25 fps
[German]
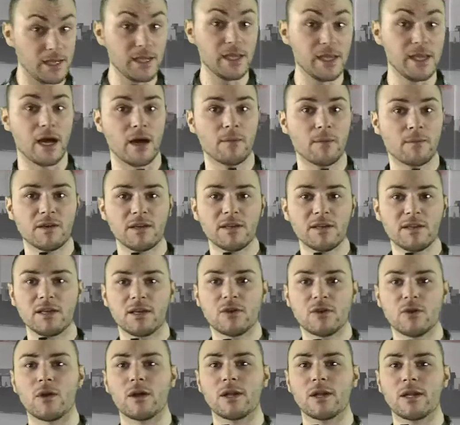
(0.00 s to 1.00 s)
Ihr habt
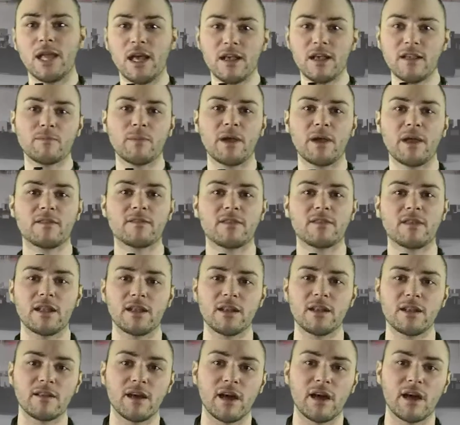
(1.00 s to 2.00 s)
richtig gehört, Last Man
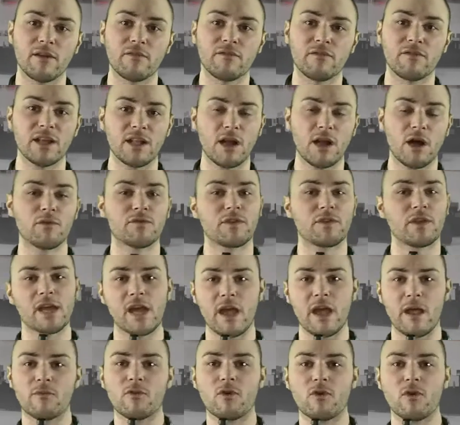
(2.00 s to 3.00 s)
Standing 3 wird auf der
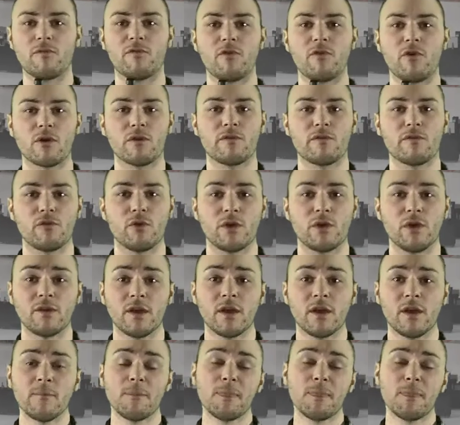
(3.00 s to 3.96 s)
Gamescom vorgeführt.